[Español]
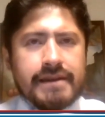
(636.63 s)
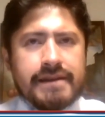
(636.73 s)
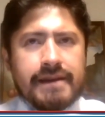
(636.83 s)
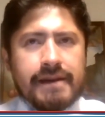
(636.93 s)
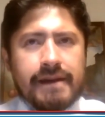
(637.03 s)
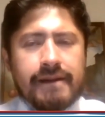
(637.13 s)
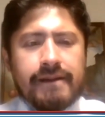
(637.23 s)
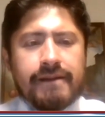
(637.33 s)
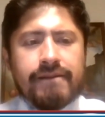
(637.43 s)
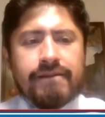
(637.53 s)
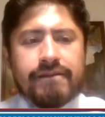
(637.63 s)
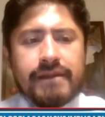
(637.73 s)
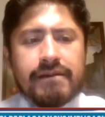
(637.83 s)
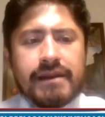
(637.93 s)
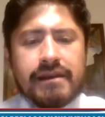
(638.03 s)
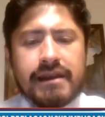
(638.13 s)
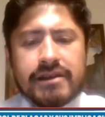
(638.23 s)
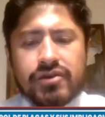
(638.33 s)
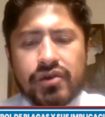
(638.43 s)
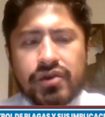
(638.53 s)
este, de
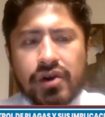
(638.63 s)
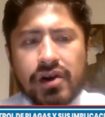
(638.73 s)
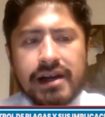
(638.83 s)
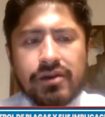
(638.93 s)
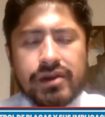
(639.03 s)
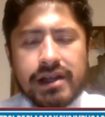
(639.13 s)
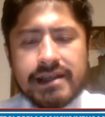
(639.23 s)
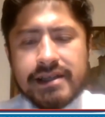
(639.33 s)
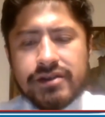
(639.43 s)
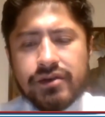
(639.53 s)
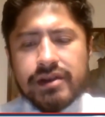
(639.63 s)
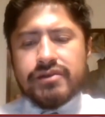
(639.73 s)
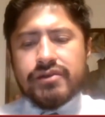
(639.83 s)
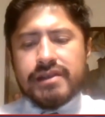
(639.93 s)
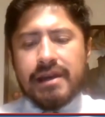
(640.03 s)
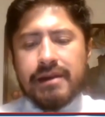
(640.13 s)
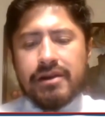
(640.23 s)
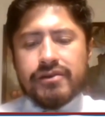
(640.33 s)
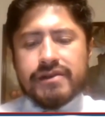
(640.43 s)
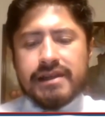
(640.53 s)
descontrol en la utilización de estos
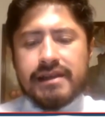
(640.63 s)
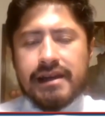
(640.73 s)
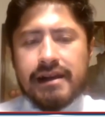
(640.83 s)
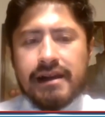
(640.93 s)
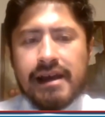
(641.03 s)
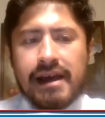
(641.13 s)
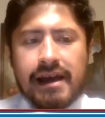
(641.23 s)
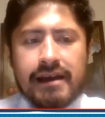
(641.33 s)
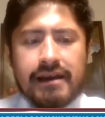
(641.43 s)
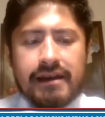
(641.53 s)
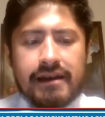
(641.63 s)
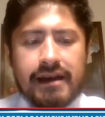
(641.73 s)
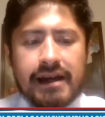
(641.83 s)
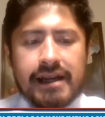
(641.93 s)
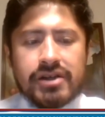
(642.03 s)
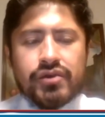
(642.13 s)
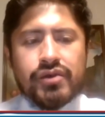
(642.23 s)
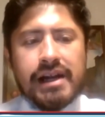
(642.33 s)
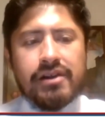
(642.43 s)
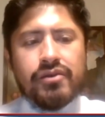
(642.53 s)
químicos en el eh, área
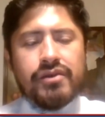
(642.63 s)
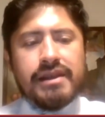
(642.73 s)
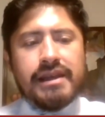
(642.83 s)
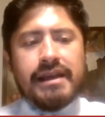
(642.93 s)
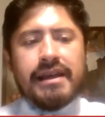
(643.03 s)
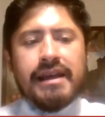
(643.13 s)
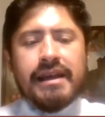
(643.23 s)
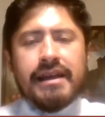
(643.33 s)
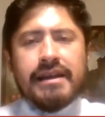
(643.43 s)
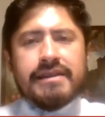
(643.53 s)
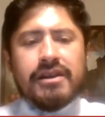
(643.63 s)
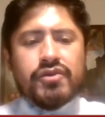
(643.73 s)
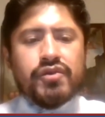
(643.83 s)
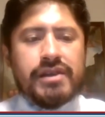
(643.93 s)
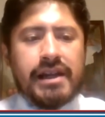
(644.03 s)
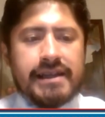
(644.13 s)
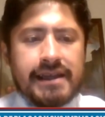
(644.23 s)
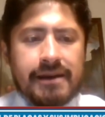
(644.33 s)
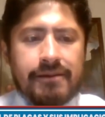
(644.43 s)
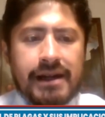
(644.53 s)
rural donde se los
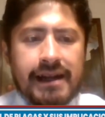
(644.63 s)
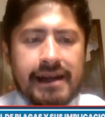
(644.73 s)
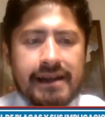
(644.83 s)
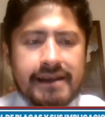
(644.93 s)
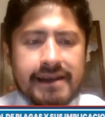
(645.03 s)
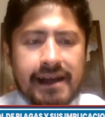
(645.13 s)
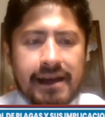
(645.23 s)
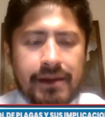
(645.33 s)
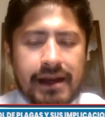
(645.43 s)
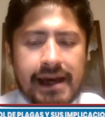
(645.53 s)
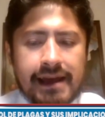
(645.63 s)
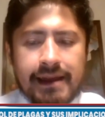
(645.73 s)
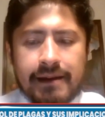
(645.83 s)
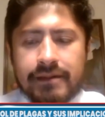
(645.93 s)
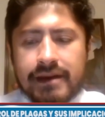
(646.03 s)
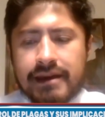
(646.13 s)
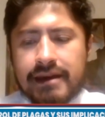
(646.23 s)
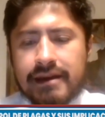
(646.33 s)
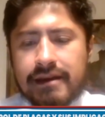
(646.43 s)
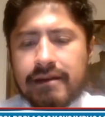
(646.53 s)
utiliza de manera indiscriminada
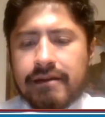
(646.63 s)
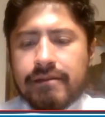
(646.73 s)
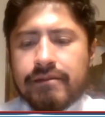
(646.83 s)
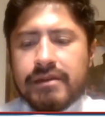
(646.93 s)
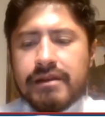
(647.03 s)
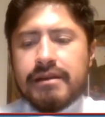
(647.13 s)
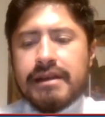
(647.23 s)
y